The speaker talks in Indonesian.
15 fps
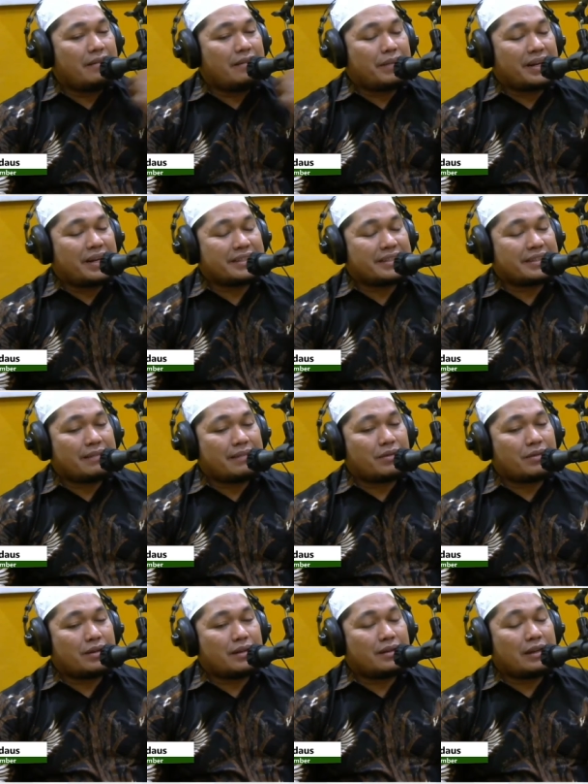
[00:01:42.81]

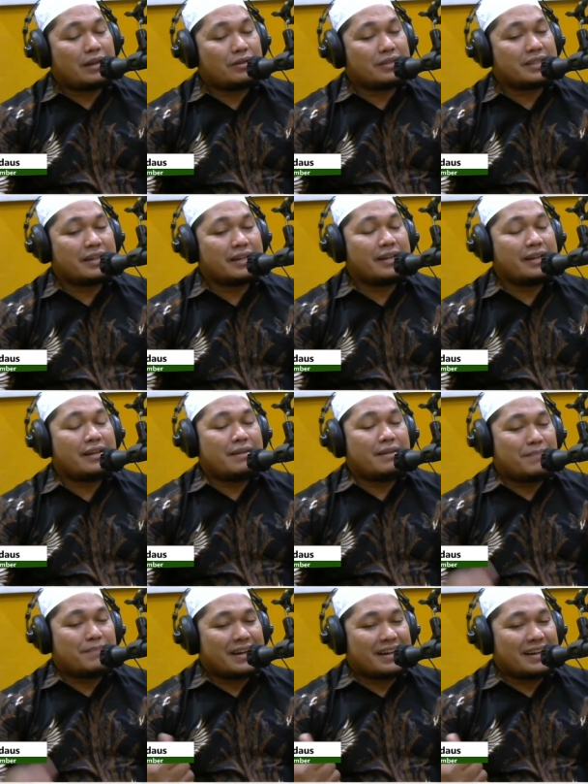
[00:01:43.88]
paracetamol lalu segera
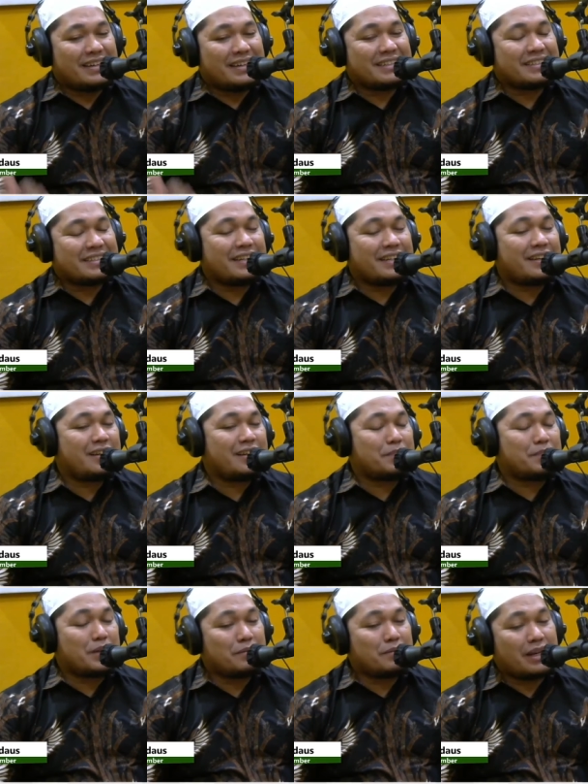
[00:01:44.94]
makan yang sehat
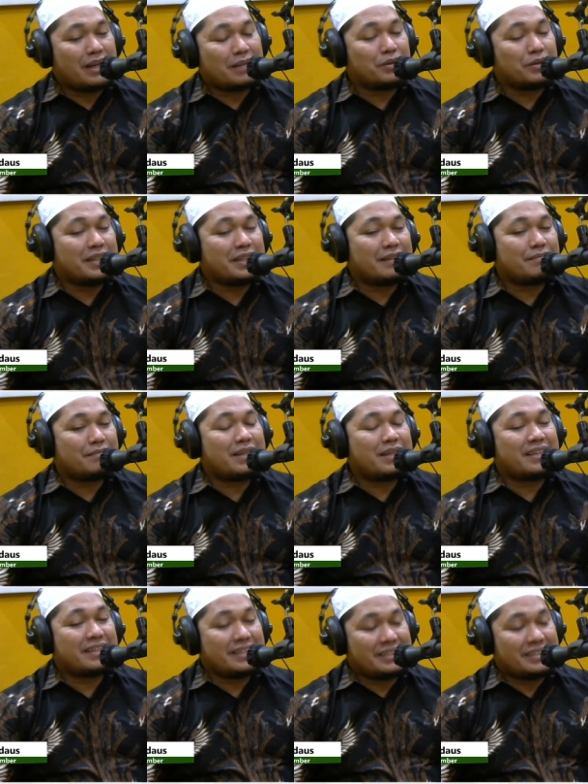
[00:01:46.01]
minum air putih yang
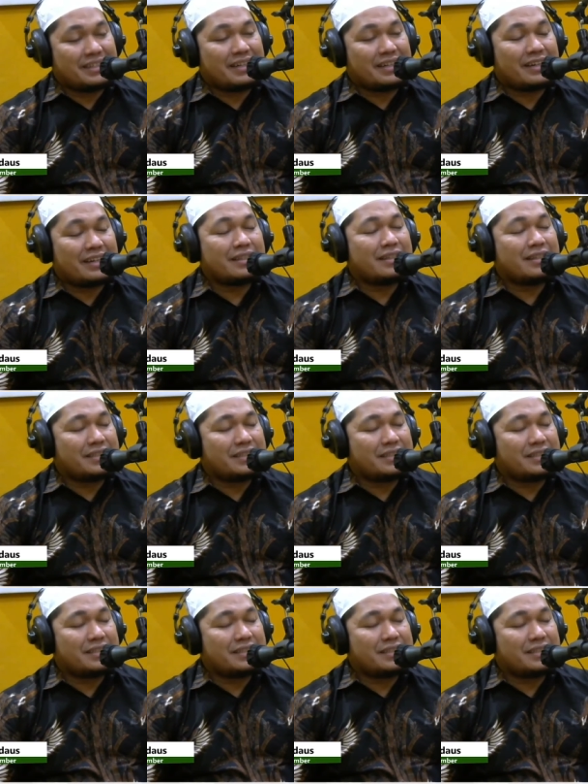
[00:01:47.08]
banyak istirahat